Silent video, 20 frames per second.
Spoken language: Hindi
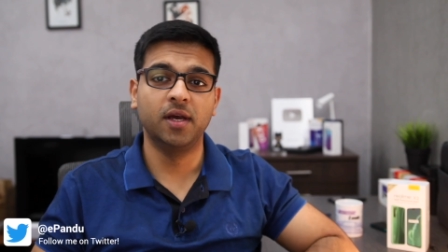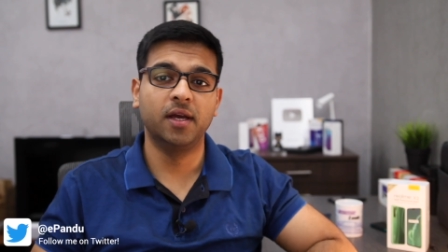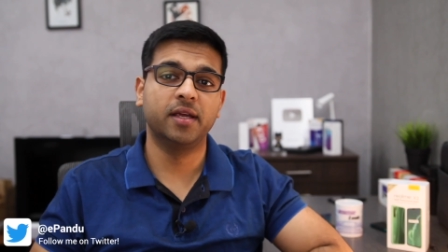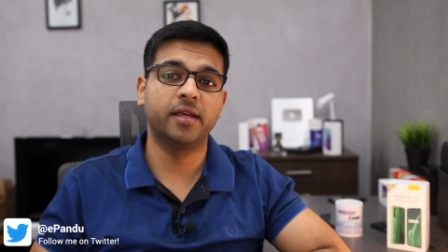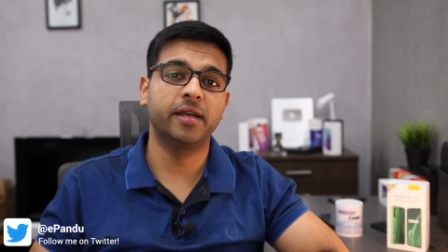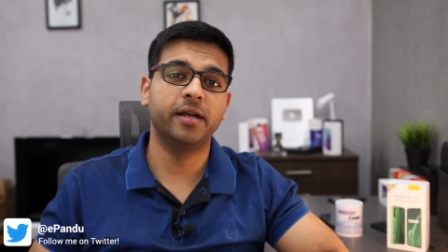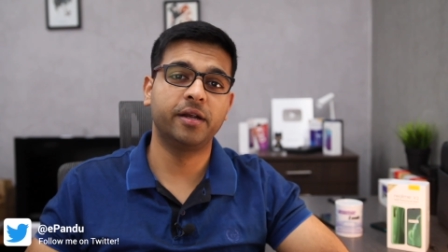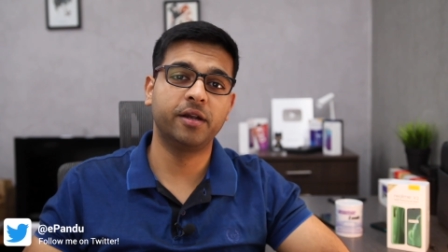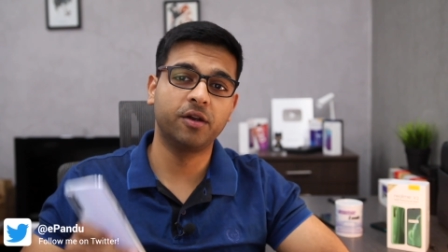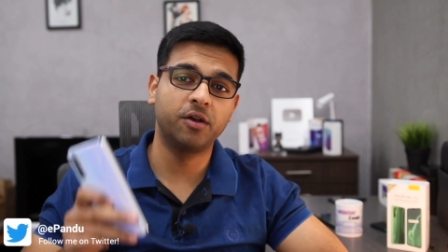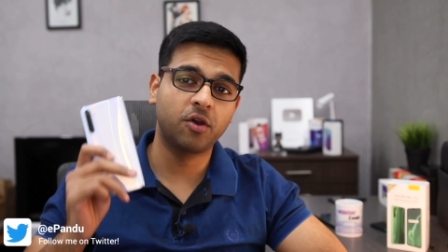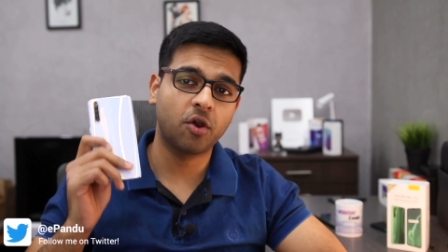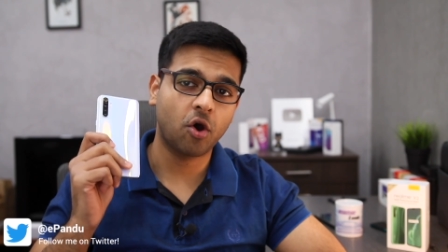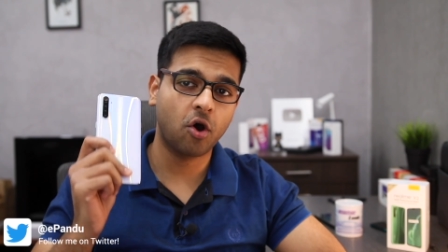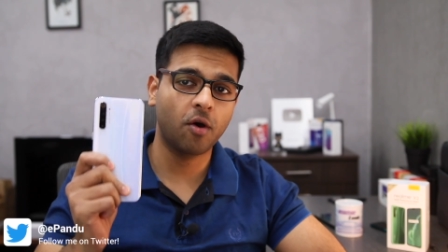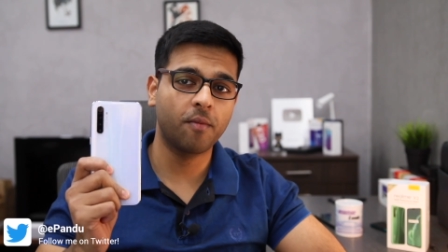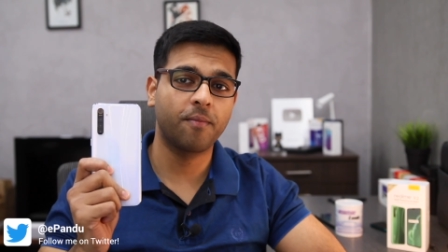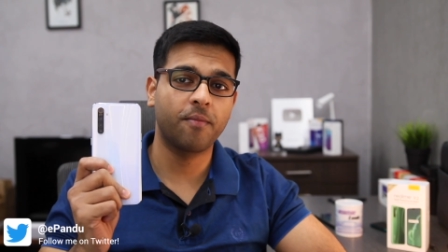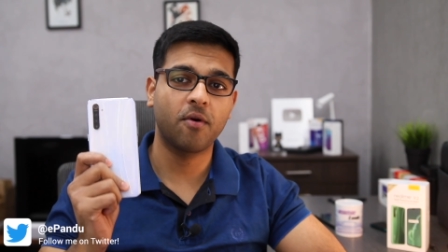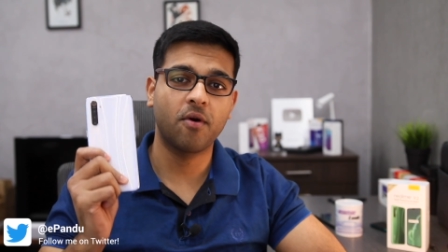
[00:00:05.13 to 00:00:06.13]
की
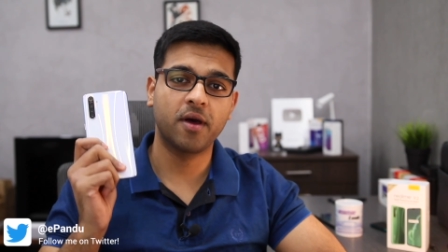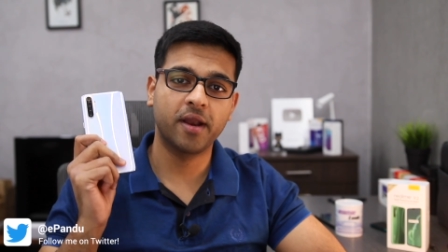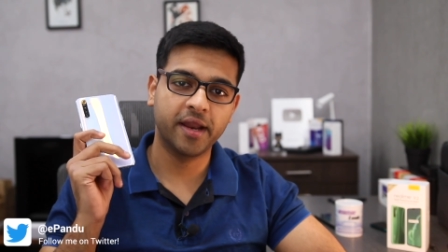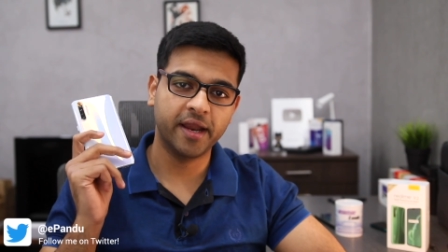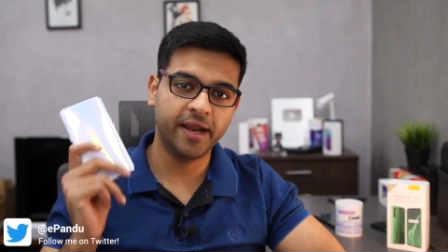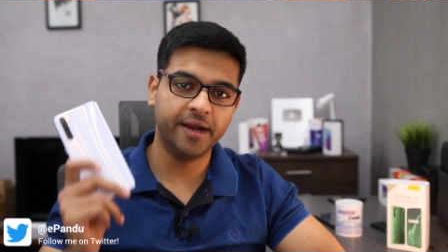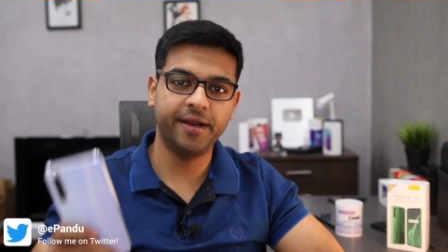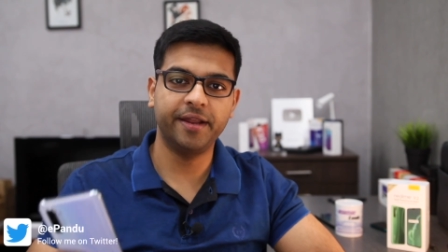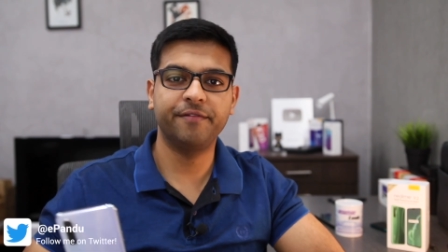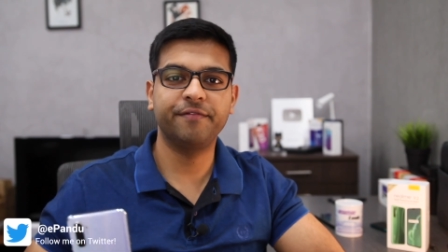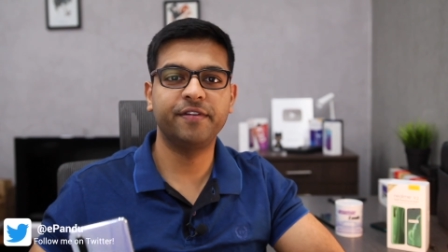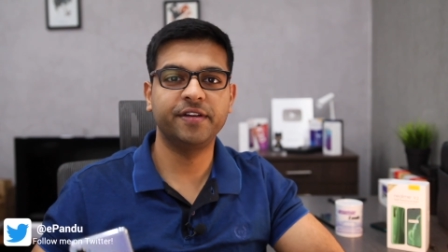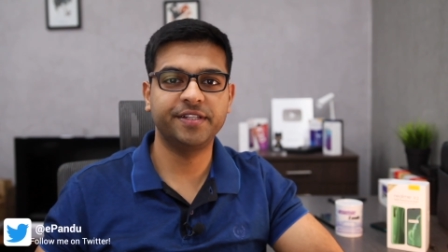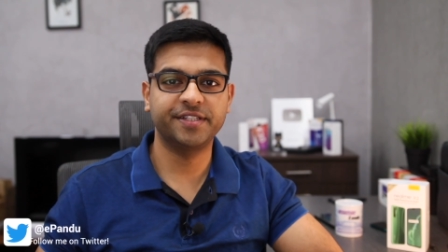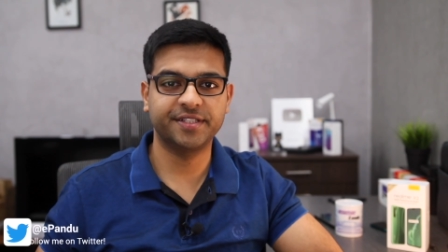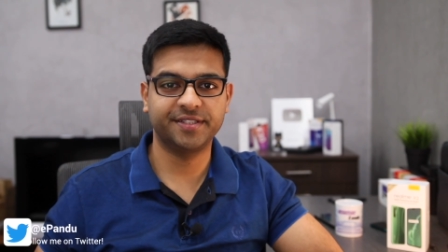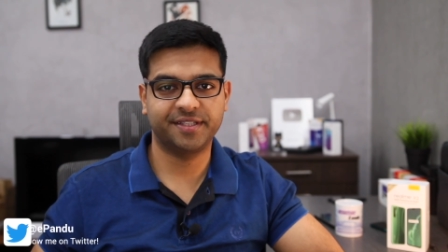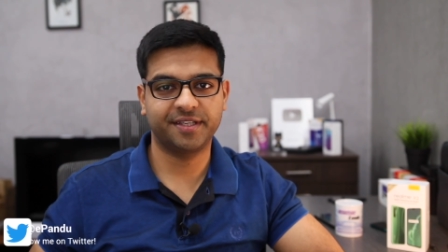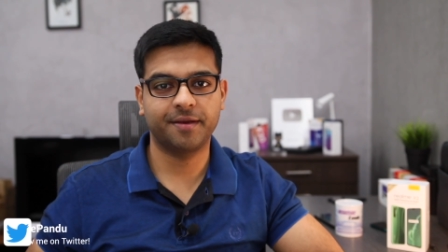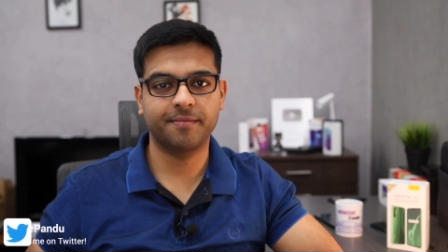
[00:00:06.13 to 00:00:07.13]
टॉप और हिडन
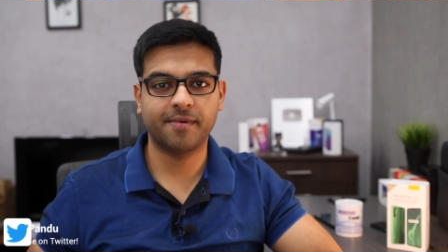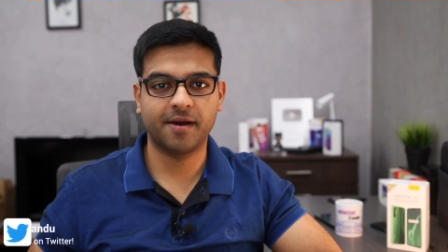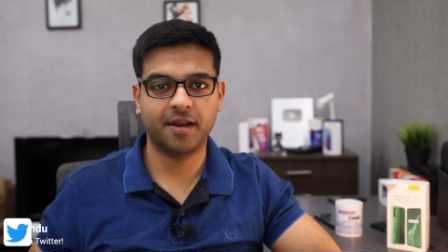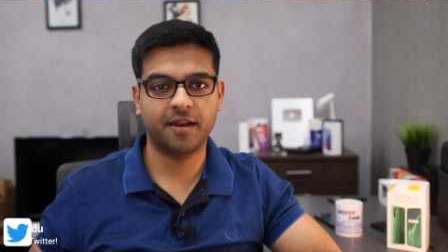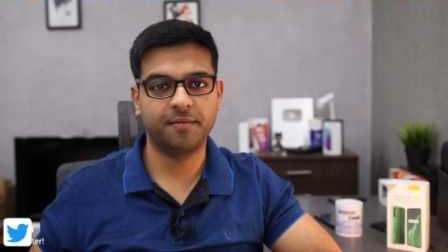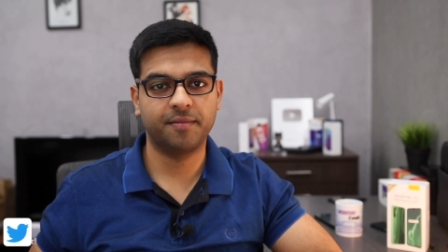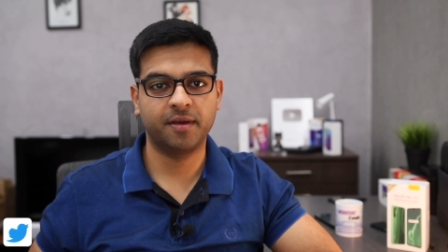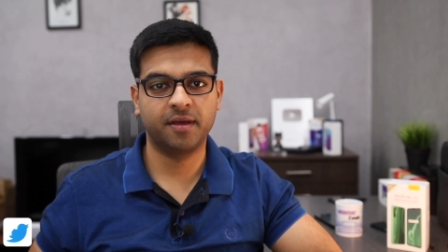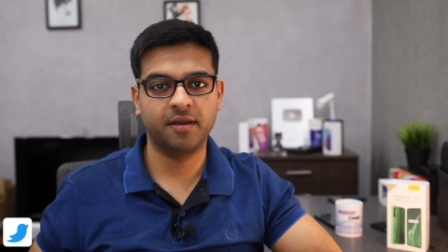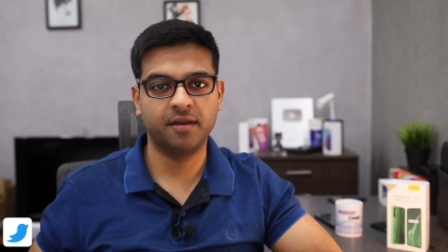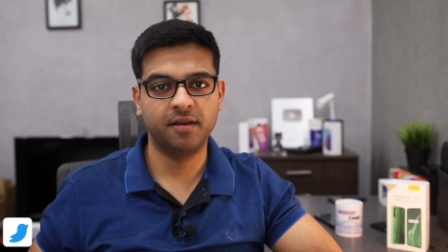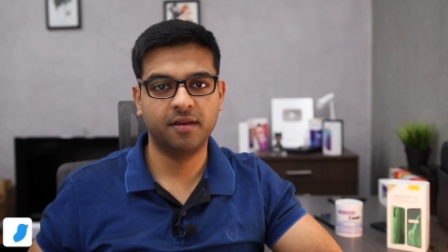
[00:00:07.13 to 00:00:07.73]
फीचर्स के बारे में